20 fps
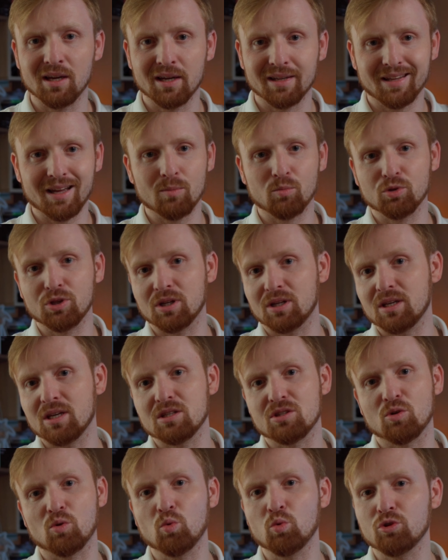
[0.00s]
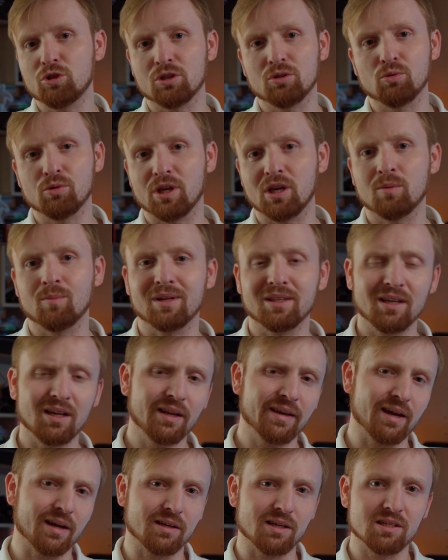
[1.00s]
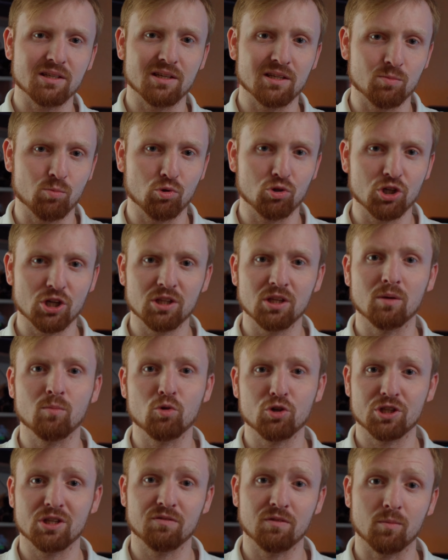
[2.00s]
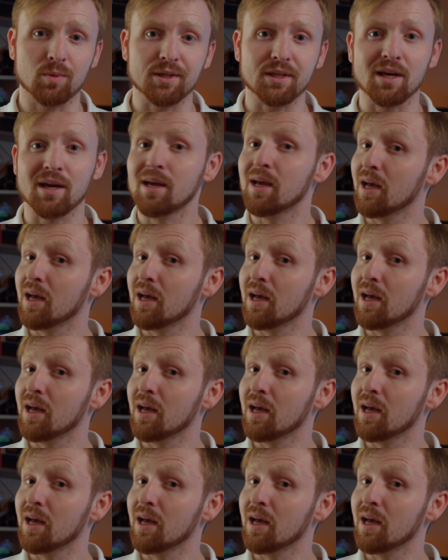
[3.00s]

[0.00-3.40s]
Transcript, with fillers: Там у них есть куча других моделей, как раз из бюджетных можете выбрать.